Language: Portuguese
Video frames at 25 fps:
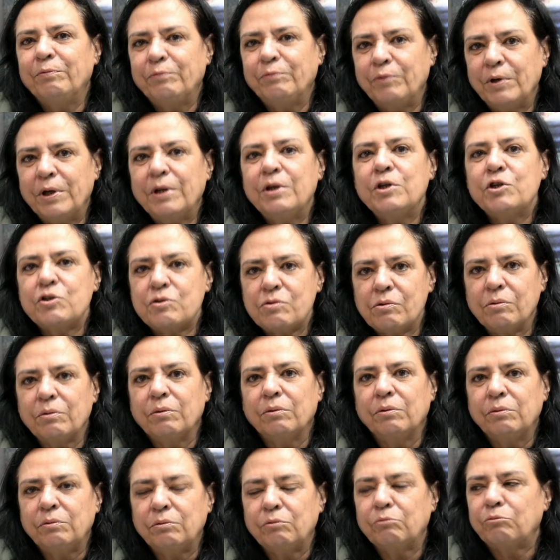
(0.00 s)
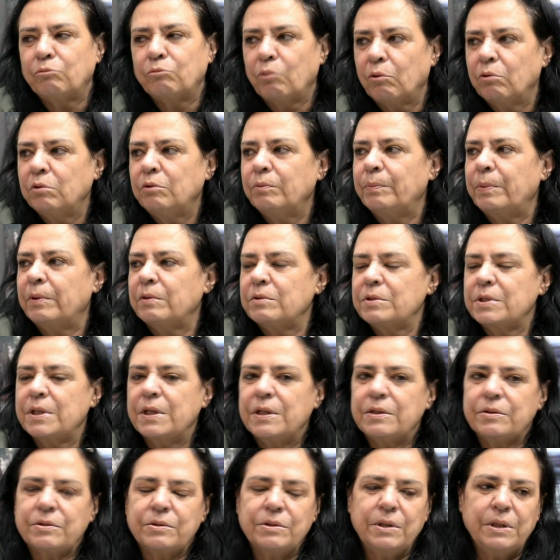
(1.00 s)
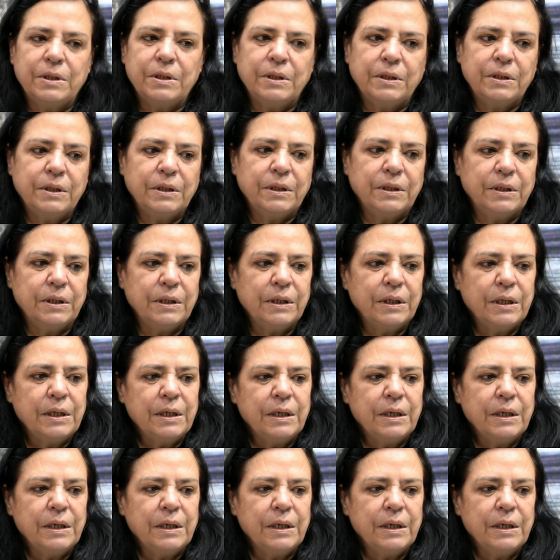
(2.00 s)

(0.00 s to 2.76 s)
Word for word: foi que estourou todo o processo de, de, de